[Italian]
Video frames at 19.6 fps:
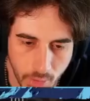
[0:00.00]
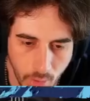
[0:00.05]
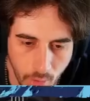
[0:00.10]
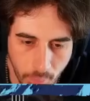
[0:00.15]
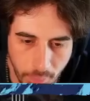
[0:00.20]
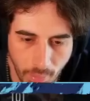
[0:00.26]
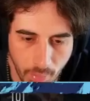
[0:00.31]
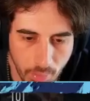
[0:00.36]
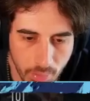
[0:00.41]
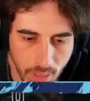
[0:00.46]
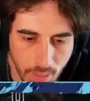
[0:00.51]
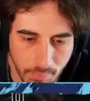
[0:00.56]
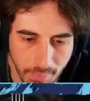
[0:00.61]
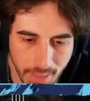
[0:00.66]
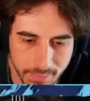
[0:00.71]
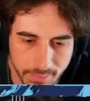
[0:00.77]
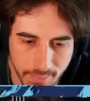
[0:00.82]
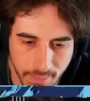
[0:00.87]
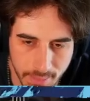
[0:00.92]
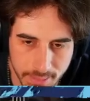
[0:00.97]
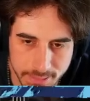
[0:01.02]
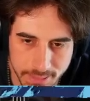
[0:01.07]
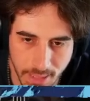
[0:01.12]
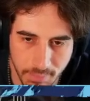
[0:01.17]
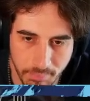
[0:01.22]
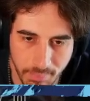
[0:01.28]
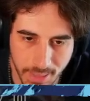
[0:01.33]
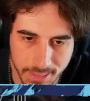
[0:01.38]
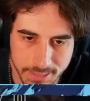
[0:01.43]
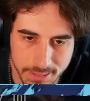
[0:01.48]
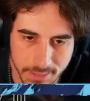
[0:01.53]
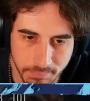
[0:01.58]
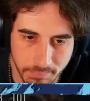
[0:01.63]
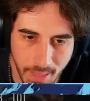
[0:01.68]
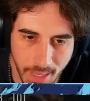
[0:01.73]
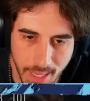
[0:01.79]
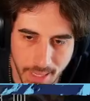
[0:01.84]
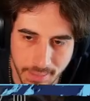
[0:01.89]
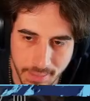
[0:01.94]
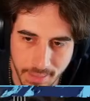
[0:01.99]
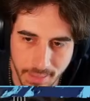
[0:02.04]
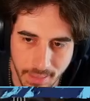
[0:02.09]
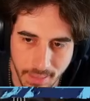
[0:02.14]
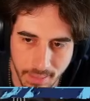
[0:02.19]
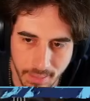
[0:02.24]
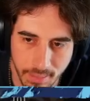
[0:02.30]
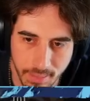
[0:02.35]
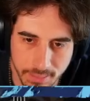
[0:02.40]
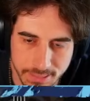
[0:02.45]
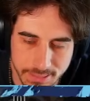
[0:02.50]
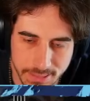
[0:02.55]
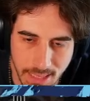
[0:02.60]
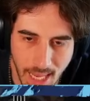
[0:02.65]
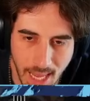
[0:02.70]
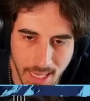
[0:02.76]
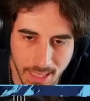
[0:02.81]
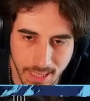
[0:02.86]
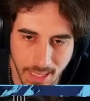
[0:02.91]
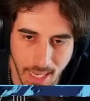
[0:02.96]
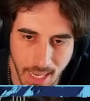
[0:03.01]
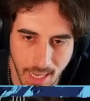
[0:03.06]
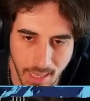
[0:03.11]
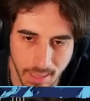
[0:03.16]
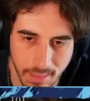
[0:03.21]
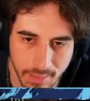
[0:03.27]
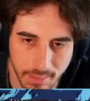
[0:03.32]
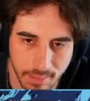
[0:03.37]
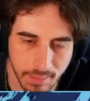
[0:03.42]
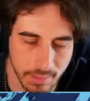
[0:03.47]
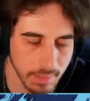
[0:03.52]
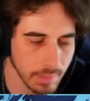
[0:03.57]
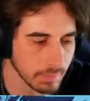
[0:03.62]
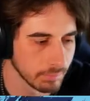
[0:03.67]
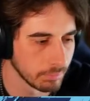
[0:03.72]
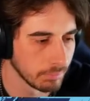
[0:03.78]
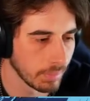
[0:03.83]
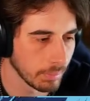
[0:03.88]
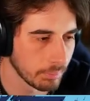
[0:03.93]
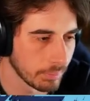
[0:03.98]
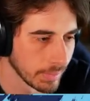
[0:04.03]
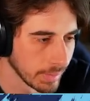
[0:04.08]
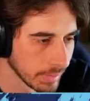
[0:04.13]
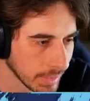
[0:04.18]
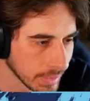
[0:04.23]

Io ho paura a mettere San Maximen, Saka e Mbappé